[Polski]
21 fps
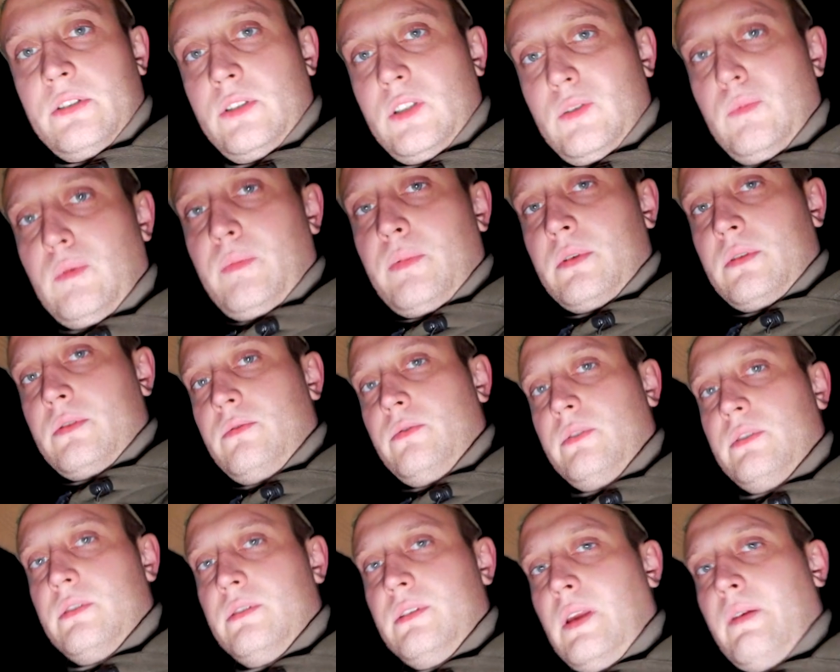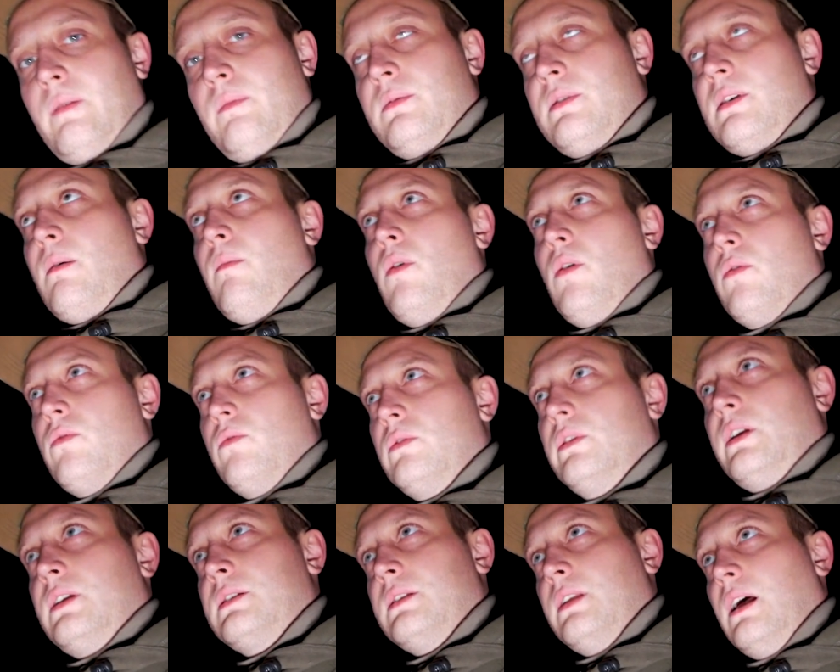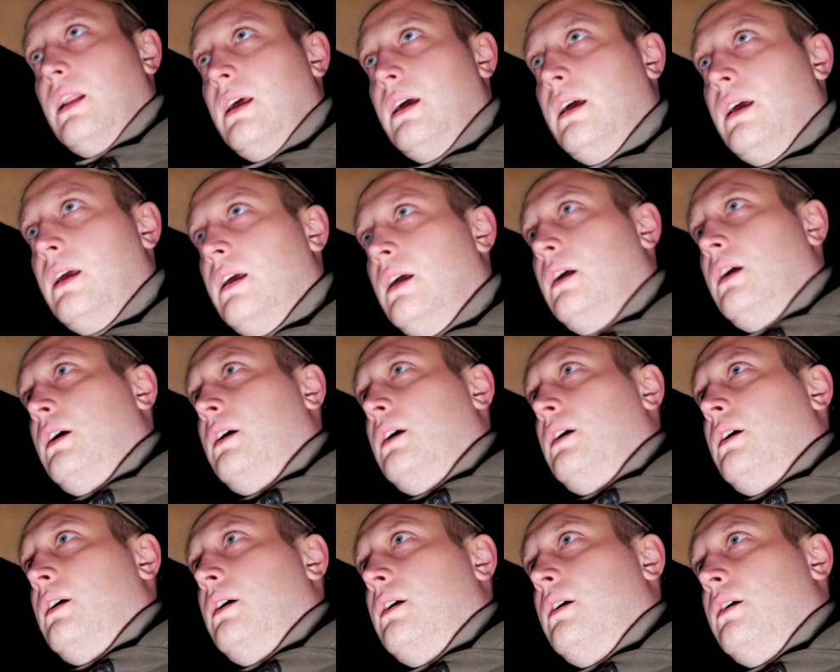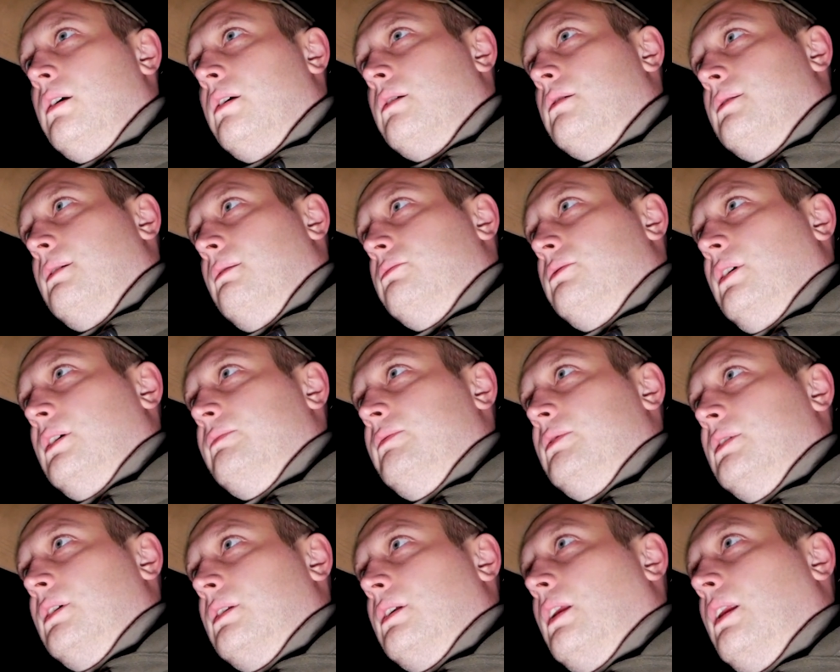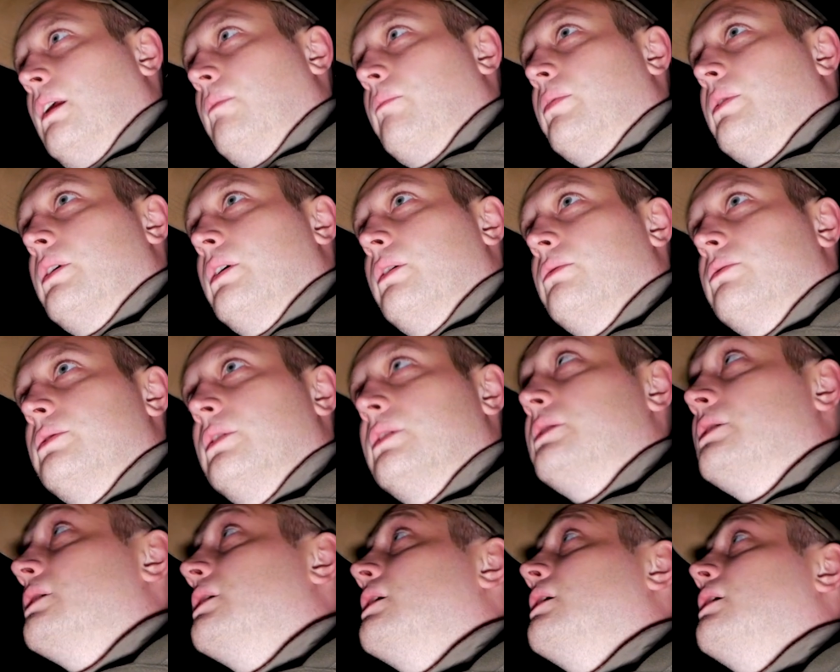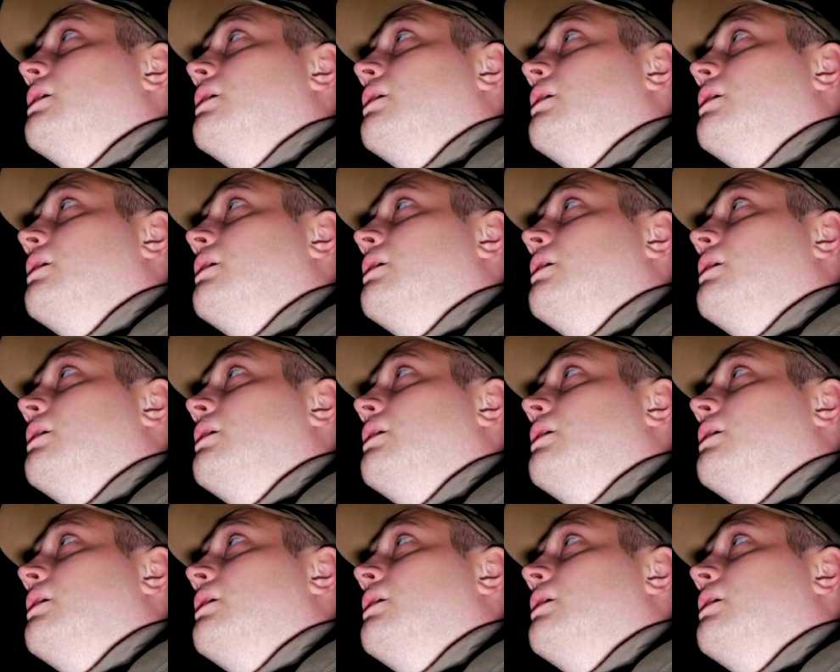to po prostu jest, nie wiem, samochód jest, ale cały czas widzę te lampki, już jest ich